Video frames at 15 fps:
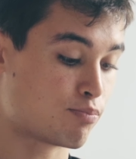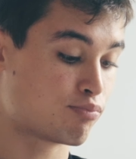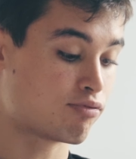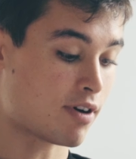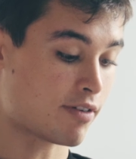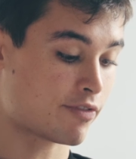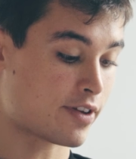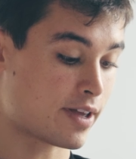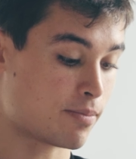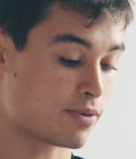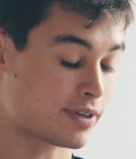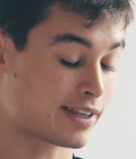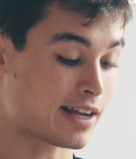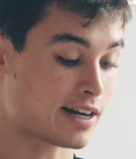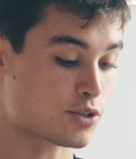points
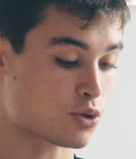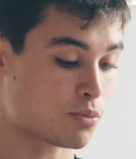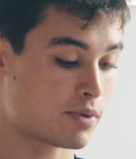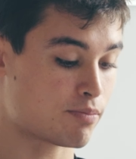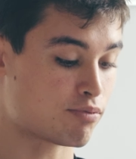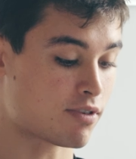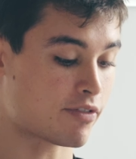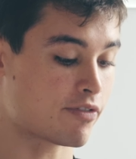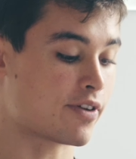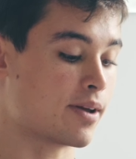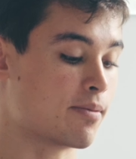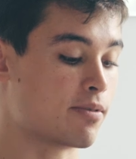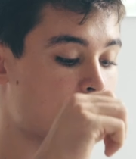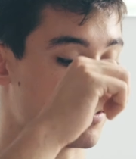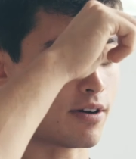faibles. Quels sont mes points
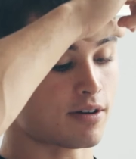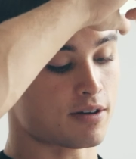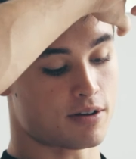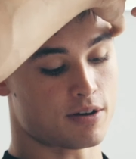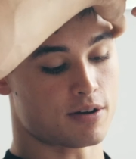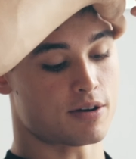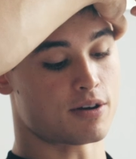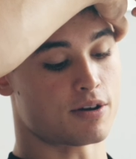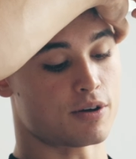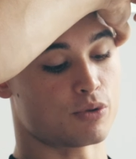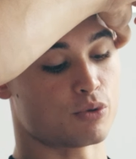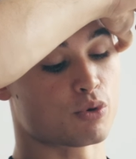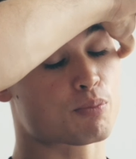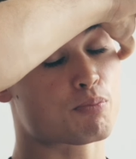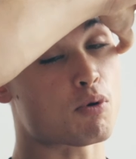faibles
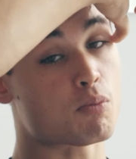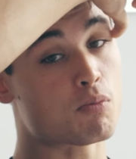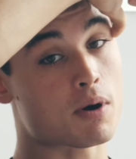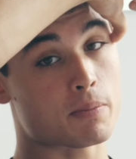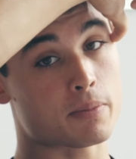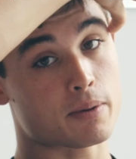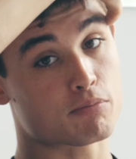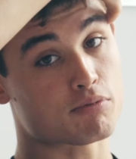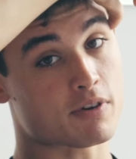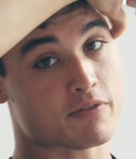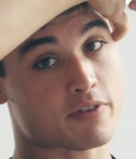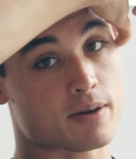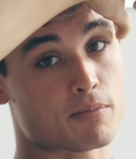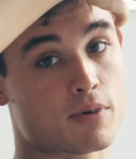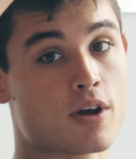Donc pour moi, mes points
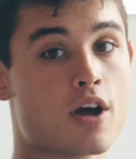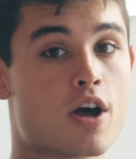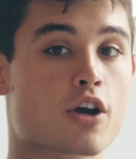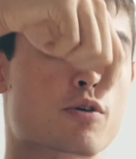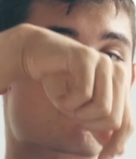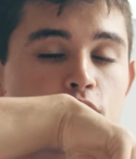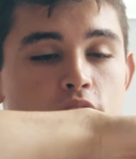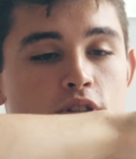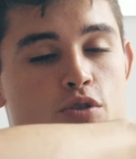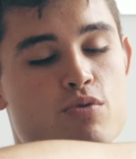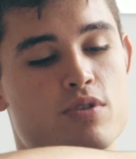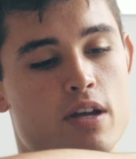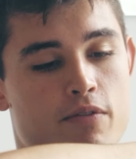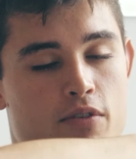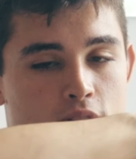faibles, comme j'ai dit
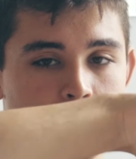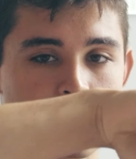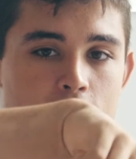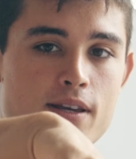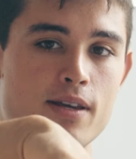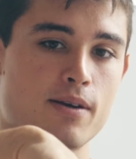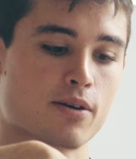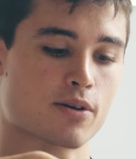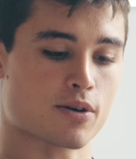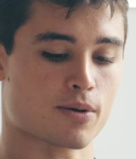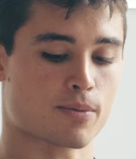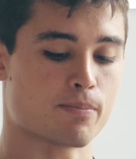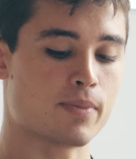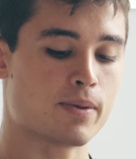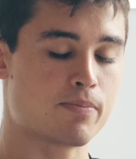juste avant, c'est
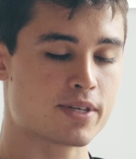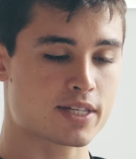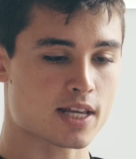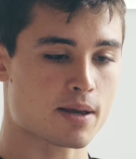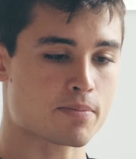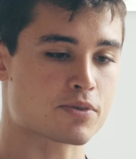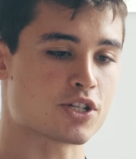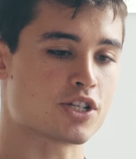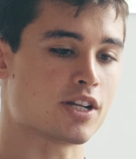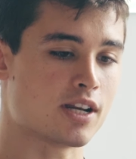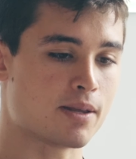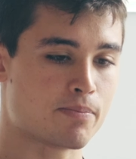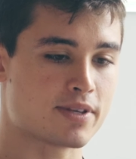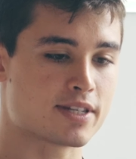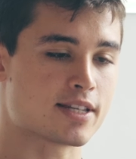mes biceps, j'ai
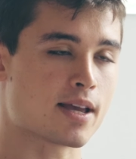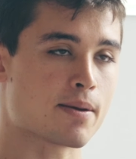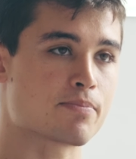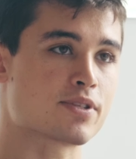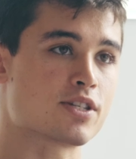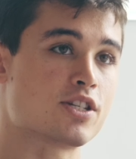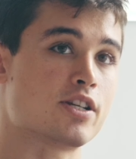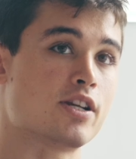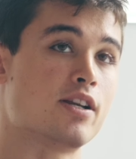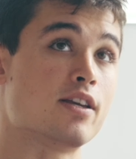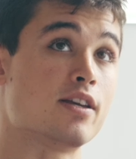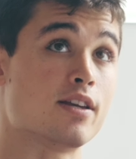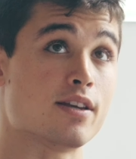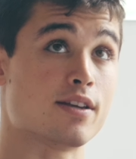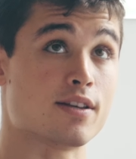les biceps, j'ai
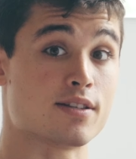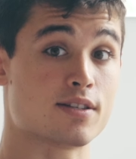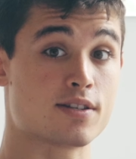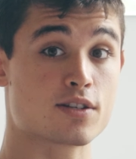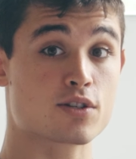les